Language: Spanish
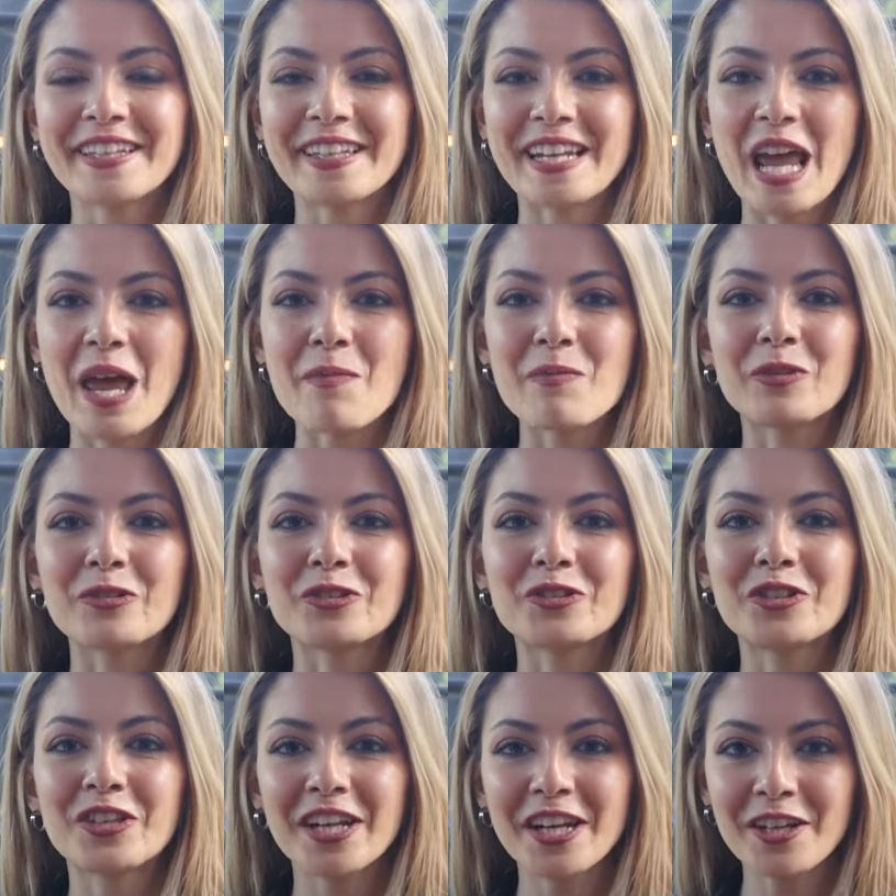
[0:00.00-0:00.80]
te
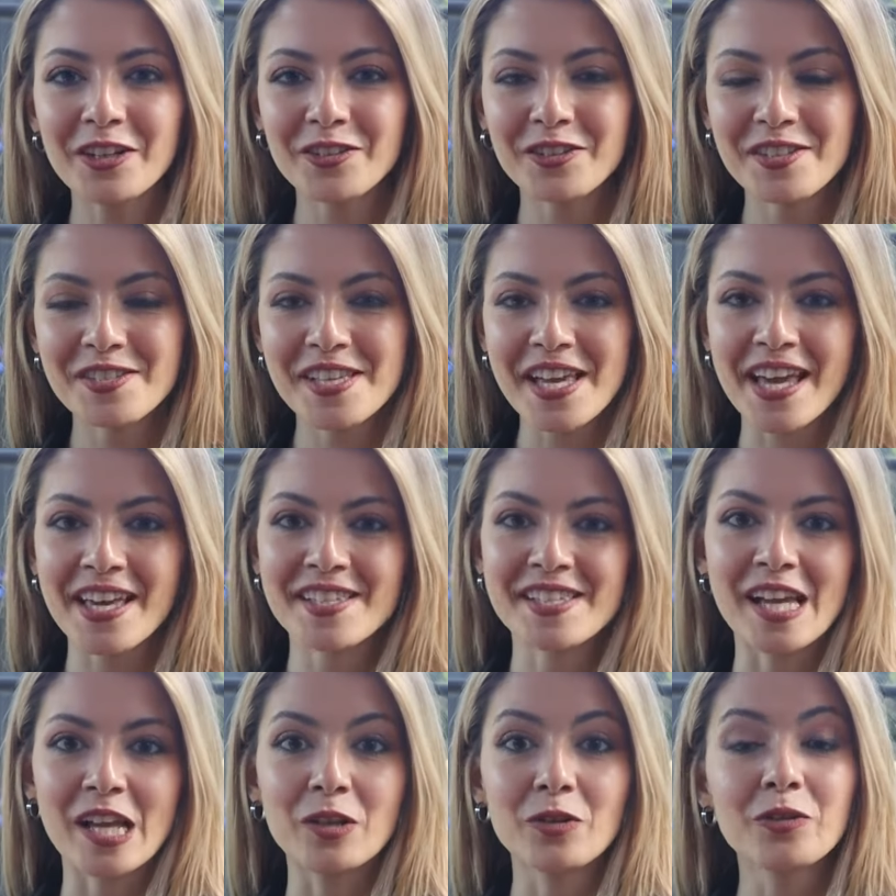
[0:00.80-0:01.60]
traemos tres noticias
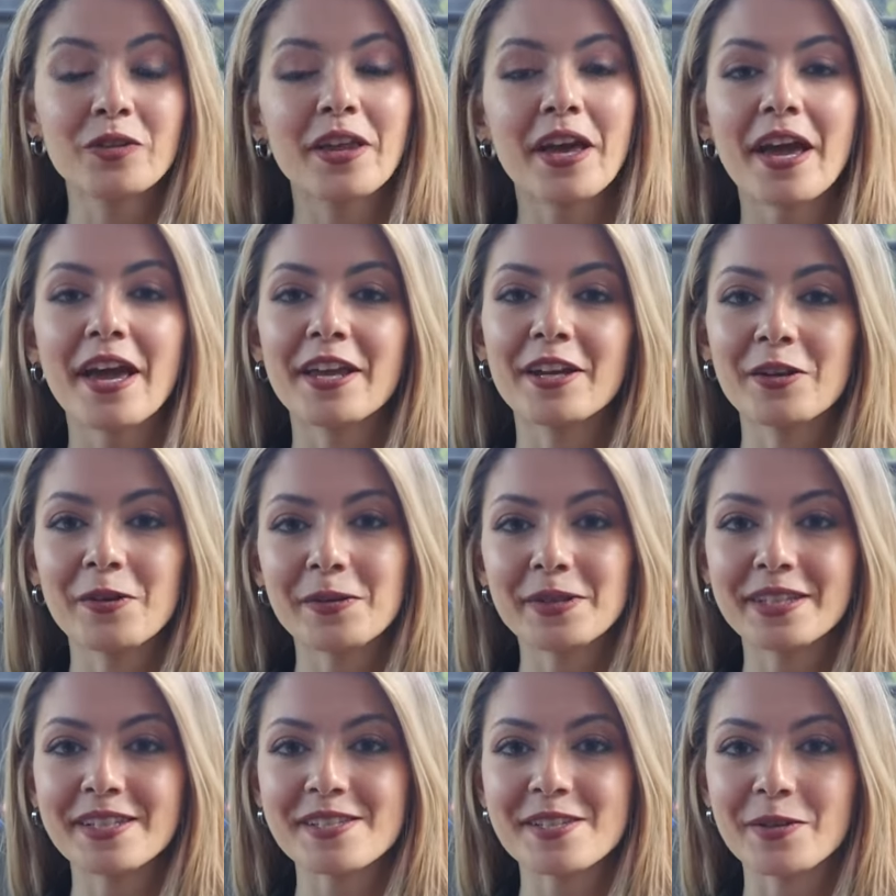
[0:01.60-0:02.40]
de salud en
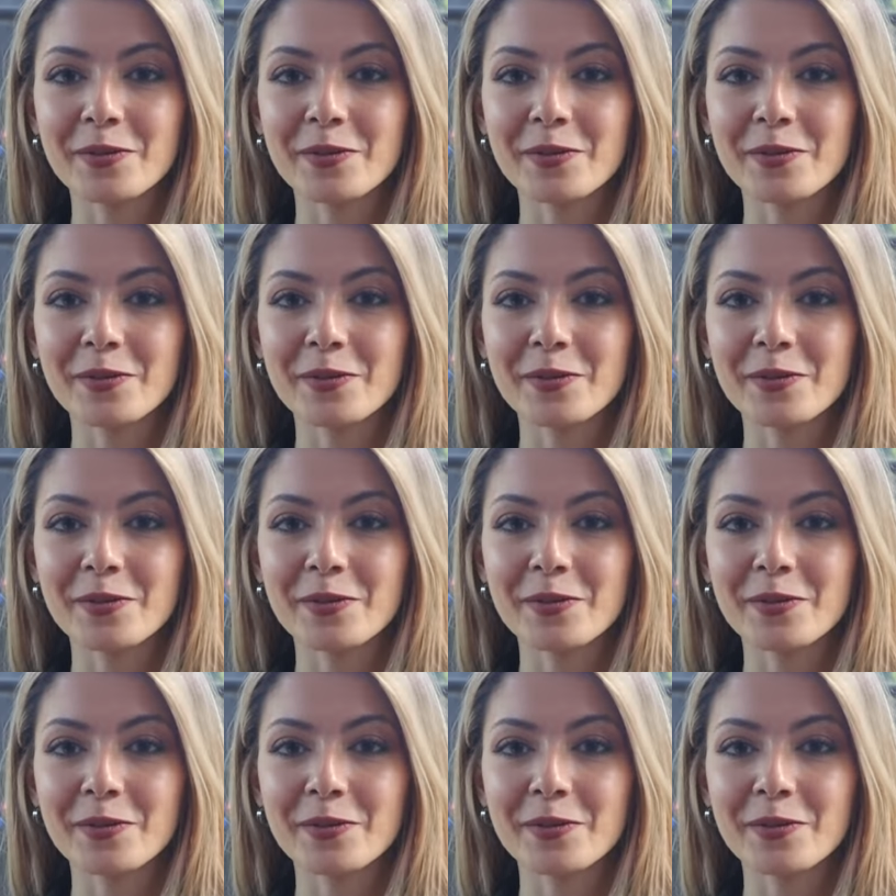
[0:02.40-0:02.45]
90